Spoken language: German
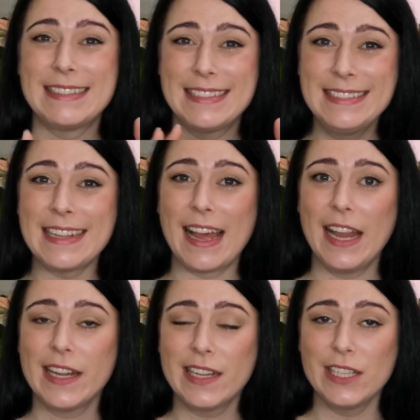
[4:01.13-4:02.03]
sind
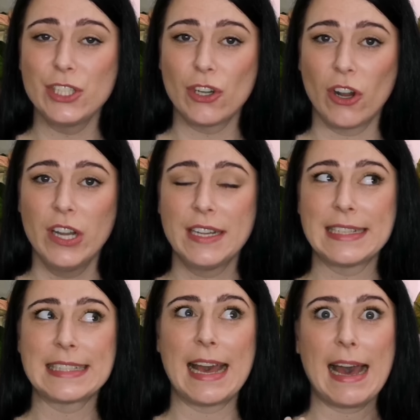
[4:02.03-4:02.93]
eigentlich schon
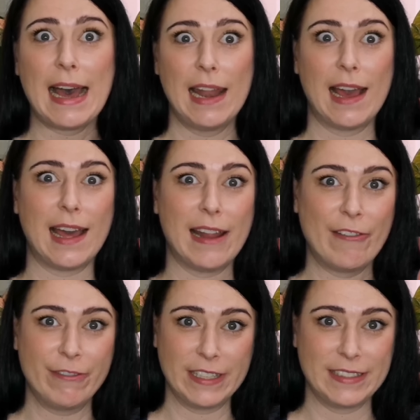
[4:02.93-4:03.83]
das aller,
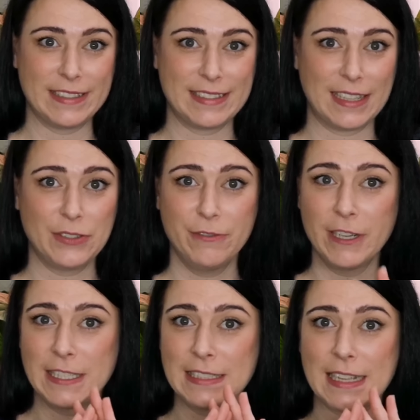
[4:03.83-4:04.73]
allerwichtigste. Also
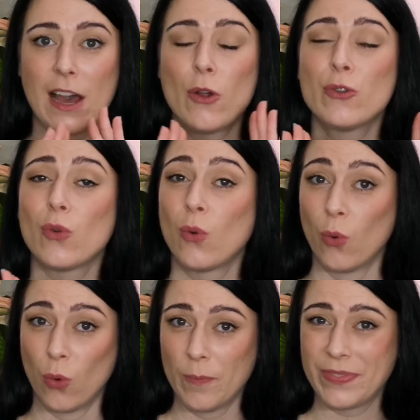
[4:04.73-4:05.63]
wirklich das A und
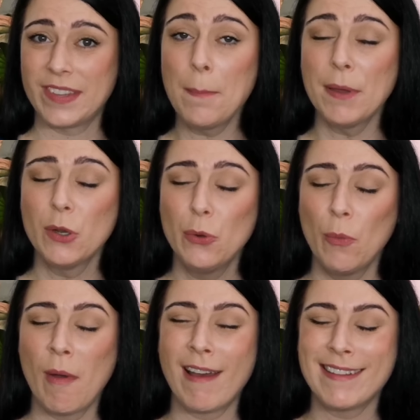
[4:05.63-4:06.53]
O. Tipp
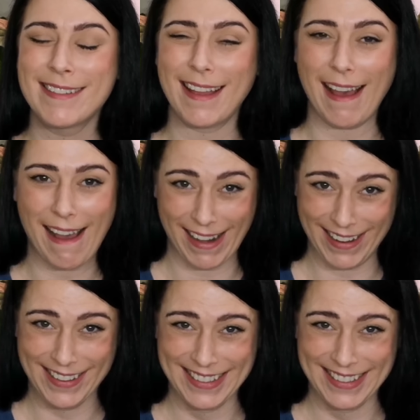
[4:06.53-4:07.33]
Nummer drei